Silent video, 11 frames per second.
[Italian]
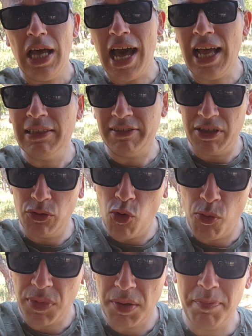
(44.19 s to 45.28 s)
altri
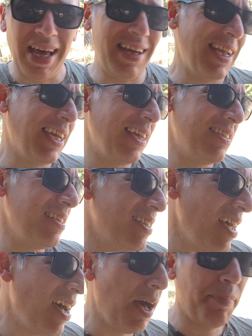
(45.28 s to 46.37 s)
nomi, pare che si
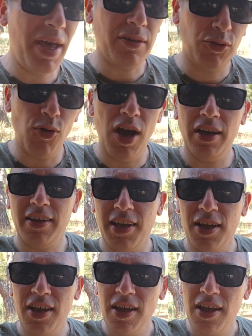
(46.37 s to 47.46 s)
sia aperto anche